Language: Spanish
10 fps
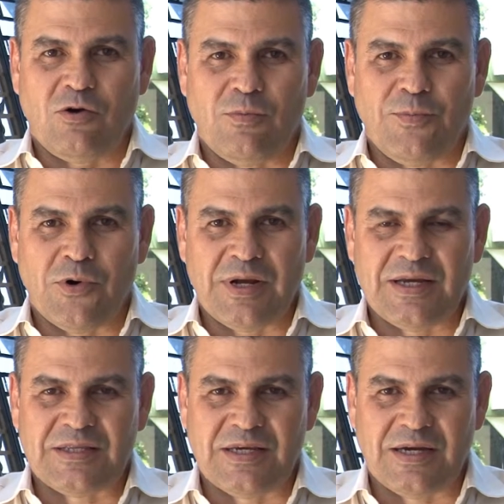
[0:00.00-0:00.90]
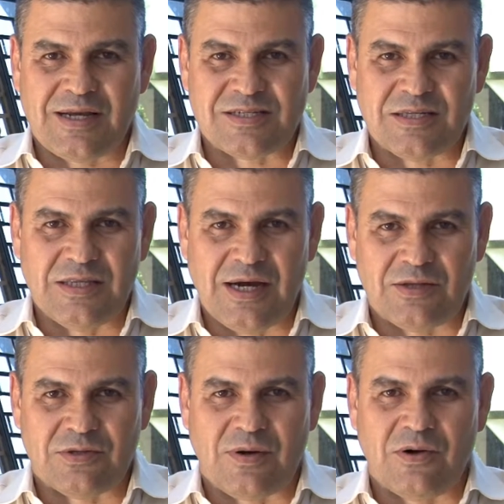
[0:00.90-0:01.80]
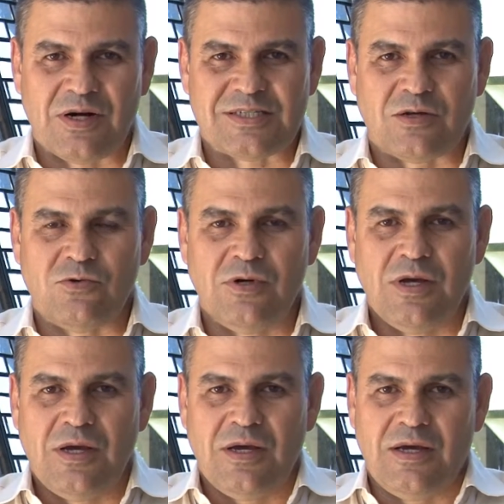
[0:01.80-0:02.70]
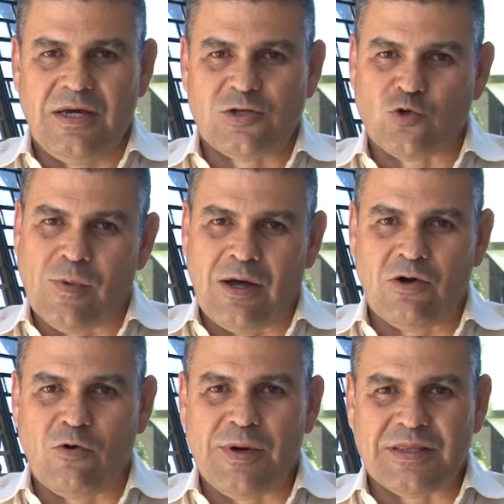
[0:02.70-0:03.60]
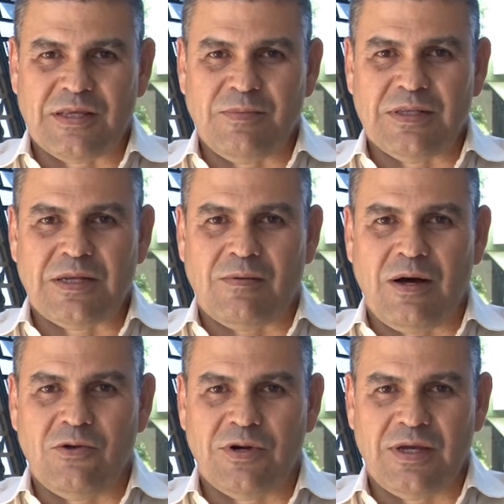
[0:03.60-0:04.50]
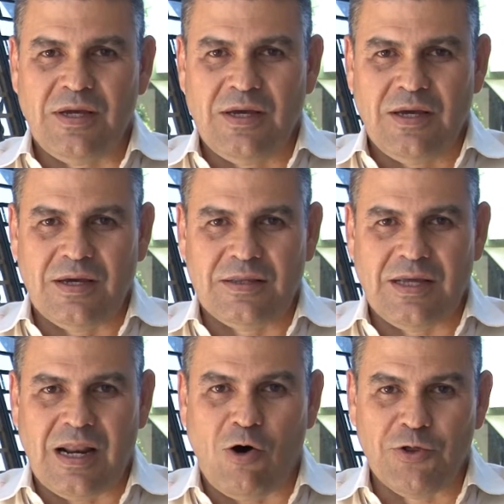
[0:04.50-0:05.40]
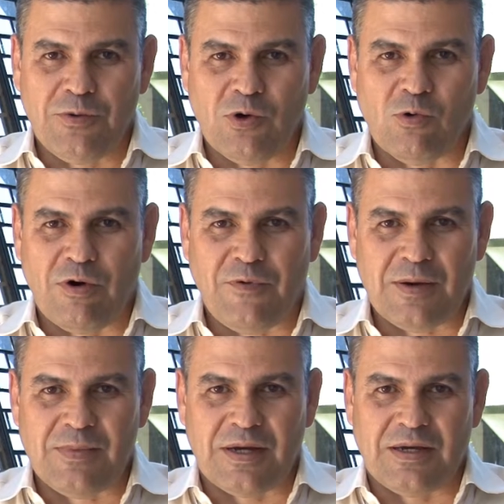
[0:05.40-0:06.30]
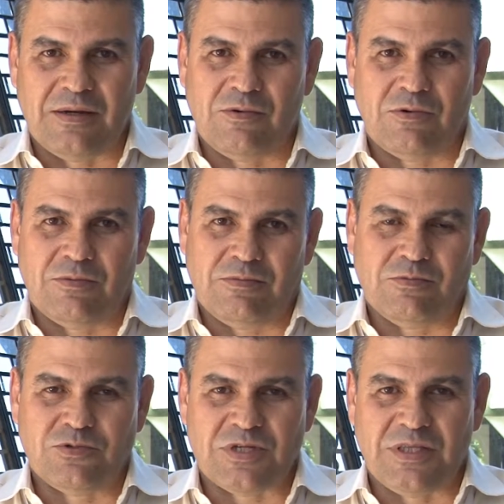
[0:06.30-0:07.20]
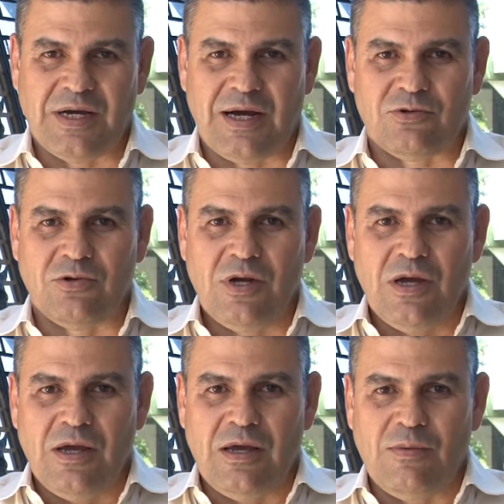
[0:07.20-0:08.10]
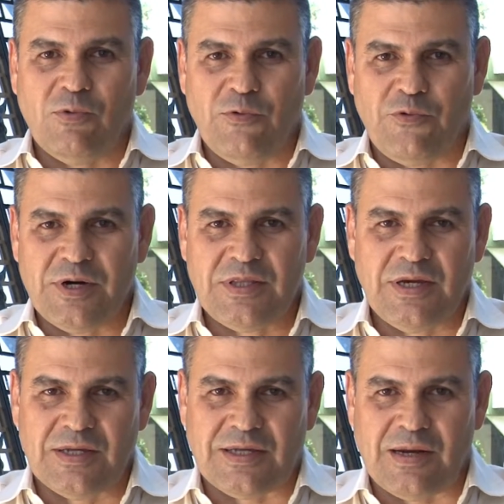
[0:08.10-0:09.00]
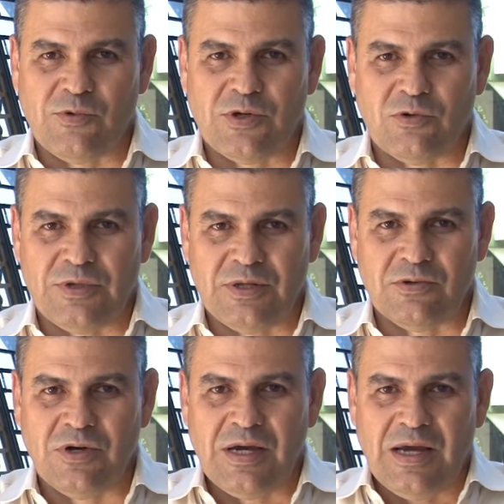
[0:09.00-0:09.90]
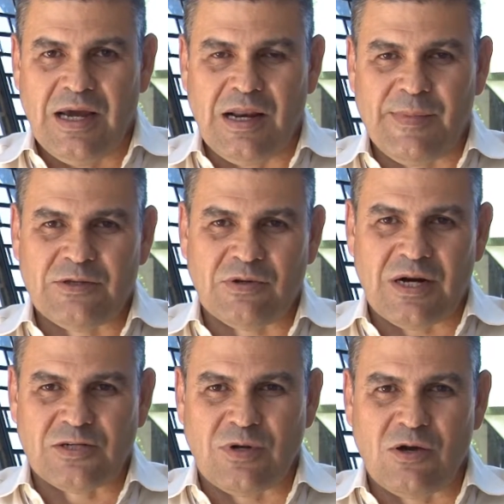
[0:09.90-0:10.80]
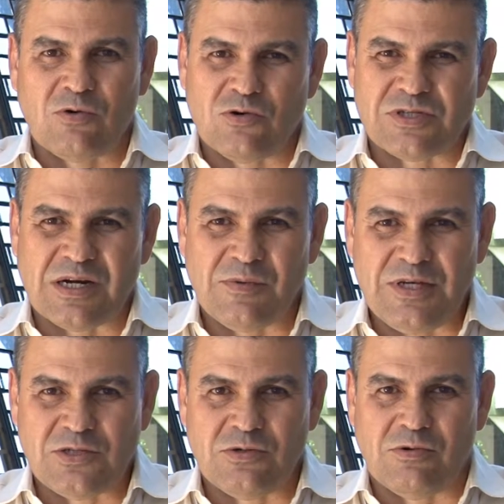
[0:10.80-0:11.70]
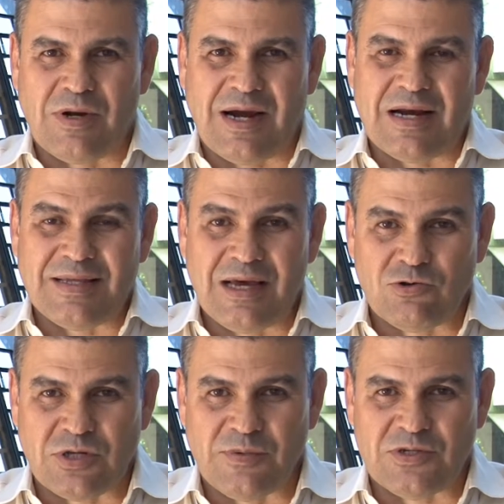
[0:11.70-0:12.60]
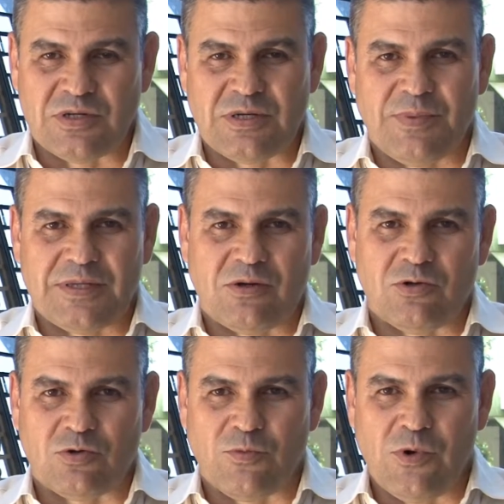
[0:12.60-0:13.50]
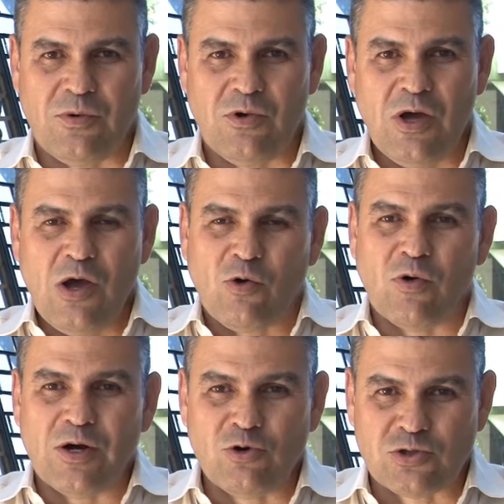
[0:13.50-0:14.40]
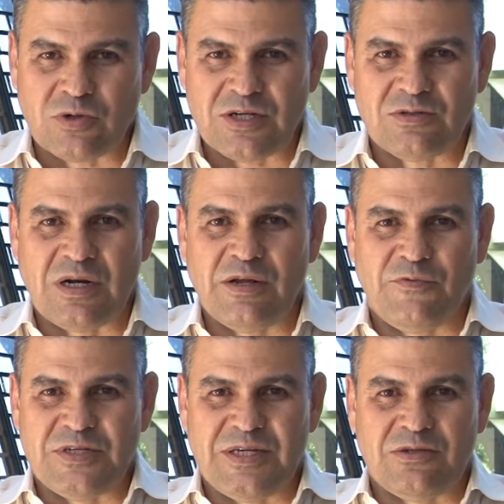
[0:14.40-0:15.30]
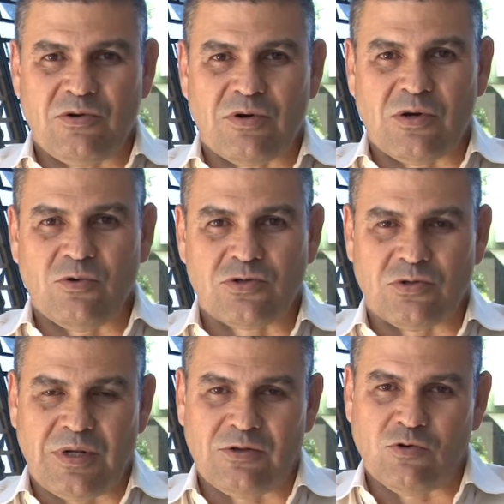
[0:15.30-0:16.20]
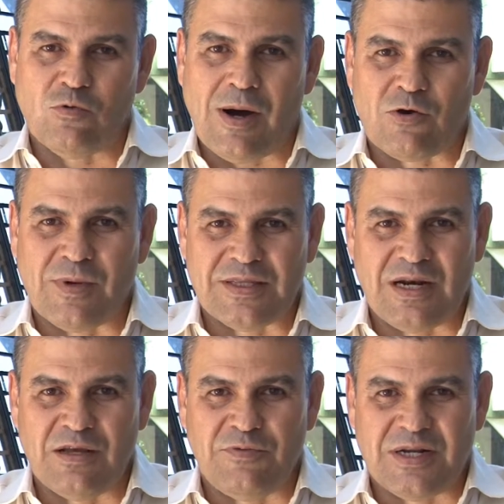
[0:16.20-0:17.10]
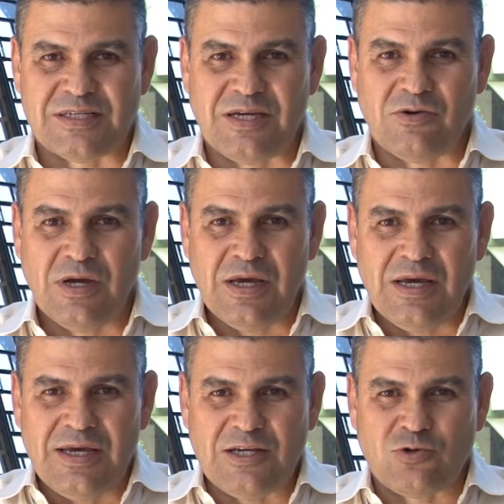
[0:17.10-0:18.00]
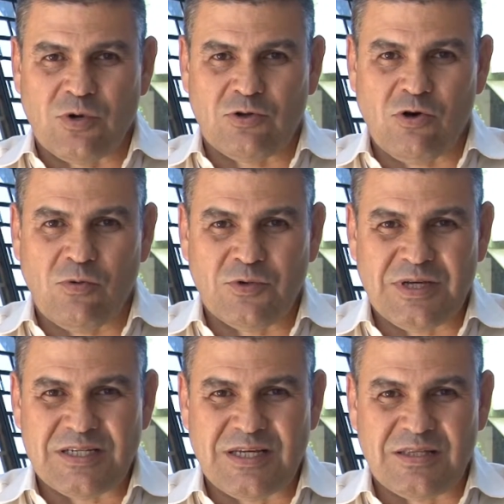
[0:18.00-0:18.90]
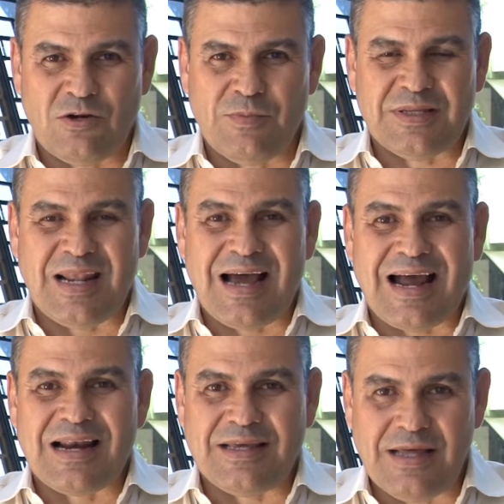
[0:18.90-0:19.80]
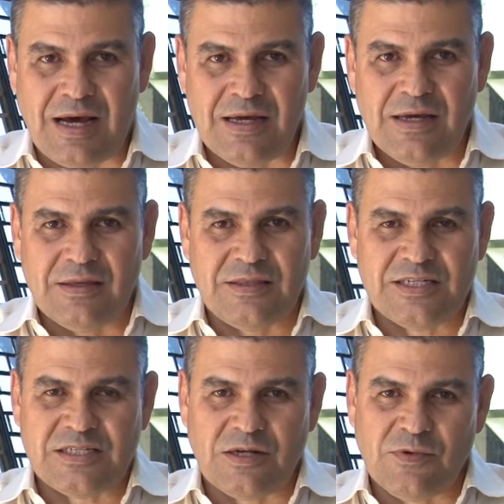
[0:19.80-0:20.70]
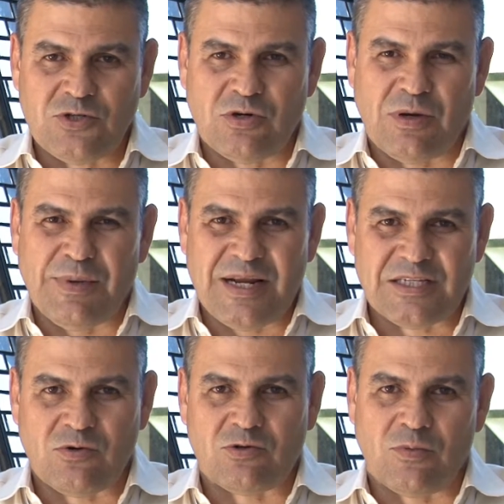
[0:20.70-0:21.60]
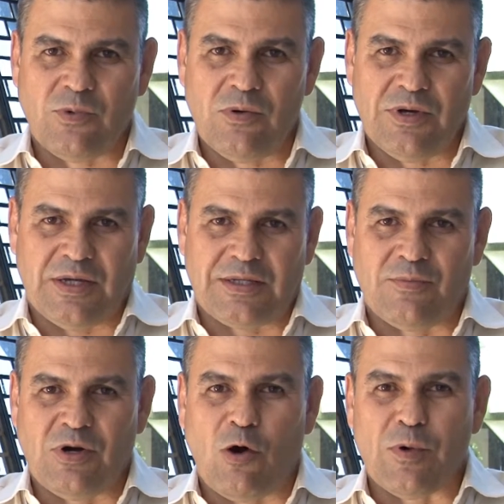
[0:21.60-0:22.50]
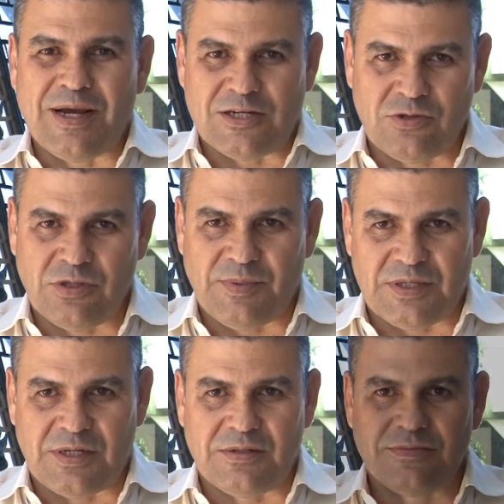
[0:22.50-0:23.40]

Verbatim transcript: componen este gran sindicato de trabajadores de la salud, eh, sumado a los 20.000 trabajadores de la OS de Biocuba Pharma, que es un sindicato eh, muy fuerte y que estaremos discutiendo elementos relacionados con los servicios, con la calidad de los servicios que se presta a nuestro pueblo, con el uso racional y eficiente de los recursos, tanto humanos, materiales y financieros, y sobre todo, como te decía anteriormente, la calidad de ese servicio que merece nuestro pueblo y que estamos en la obligación de prestar